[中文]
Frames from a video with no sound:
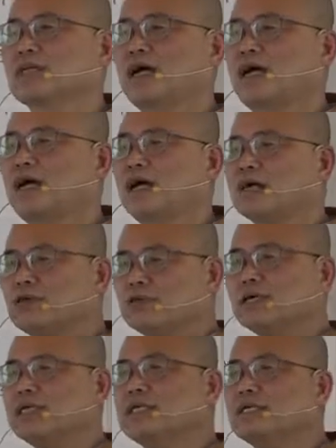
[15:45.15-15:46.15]
啊！
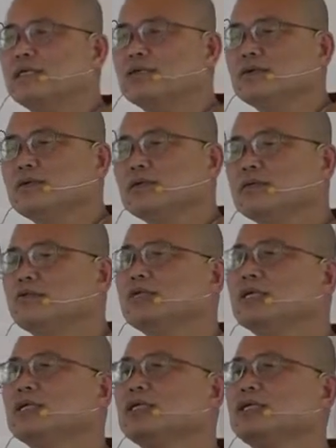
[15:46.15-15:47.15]
皈依，
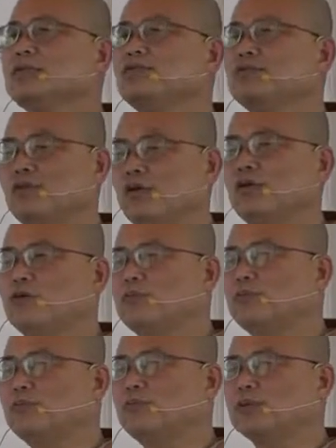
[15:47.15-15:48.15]
皈依佛
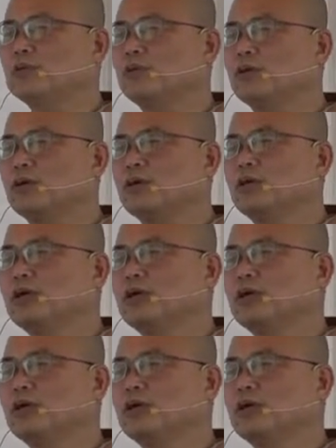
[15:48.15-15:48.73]
不堕